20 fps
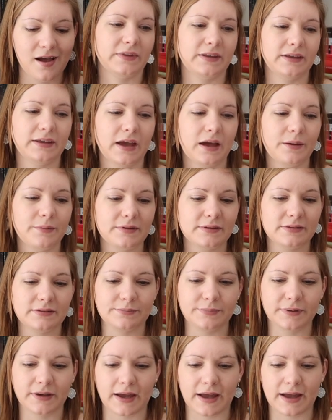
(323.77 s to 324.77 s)
Ich habe
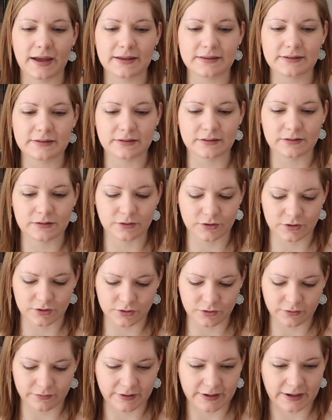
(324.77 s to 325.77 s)
es bereits so ein
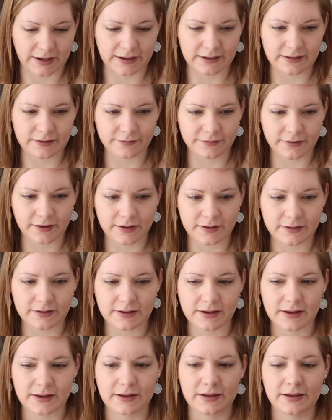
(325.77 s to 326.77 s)
Stück weit
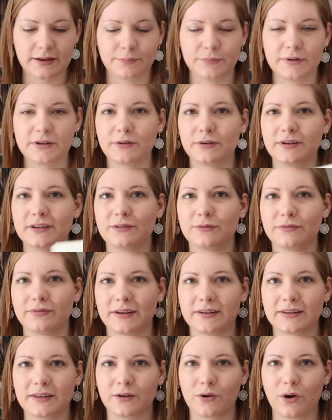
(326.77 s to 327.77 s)
angefangen, bin noch nicht so
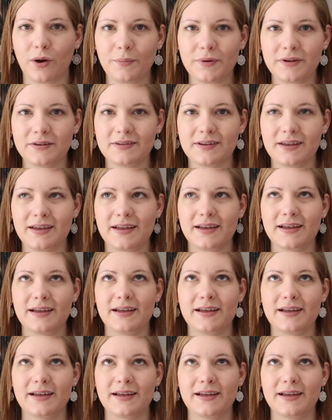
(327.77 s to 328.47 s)
weit gekommen.